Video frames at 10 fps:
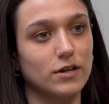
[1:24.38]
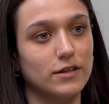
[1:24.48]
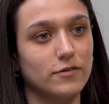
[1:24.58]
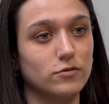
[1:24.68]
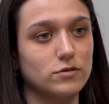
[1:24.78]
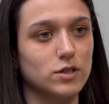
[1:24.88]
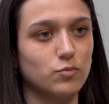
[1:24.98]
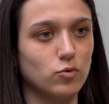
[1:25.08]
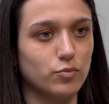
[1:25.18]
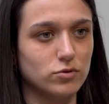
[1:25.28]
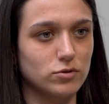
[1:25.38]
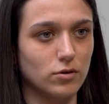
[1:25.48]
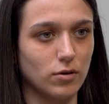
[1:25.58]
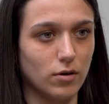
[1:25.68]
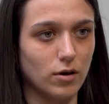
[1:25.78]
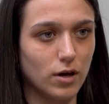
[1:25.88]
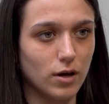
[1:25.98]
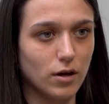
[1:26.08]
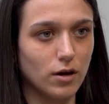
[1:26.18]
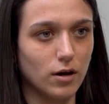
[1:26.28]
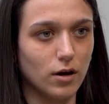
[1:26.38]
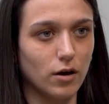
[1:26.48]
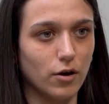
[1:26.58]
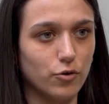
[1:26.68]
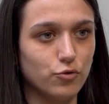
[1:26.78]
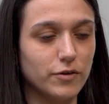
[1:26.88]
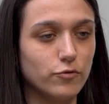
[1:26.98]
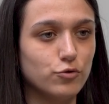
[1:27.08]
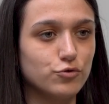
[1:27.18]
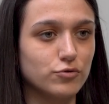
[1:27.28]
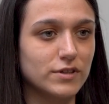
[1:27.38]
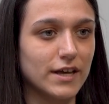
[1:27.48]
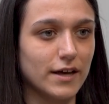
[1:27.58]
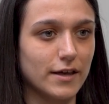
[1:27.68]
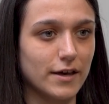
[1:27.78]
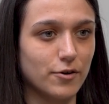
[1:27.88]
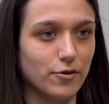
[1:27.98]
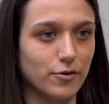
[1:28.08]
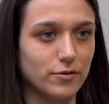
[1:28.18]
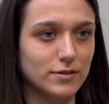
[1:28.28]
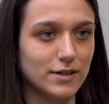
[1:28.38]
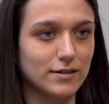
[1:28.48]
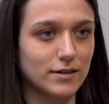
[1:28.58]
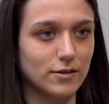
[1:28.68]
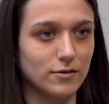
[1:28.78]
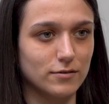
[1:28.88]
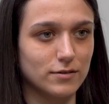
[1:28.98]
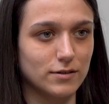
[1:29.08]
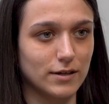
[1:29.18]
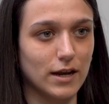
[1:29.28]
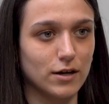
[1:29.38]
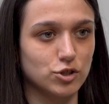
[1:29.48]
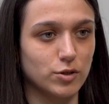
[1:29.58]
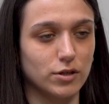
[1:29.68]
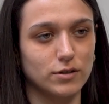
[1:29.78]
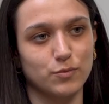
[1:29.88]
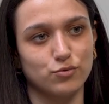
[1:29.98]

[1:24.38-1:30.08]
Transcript: de la défense qui propose euh, euh, une évolution de carrière euh, très, très, très, très large et très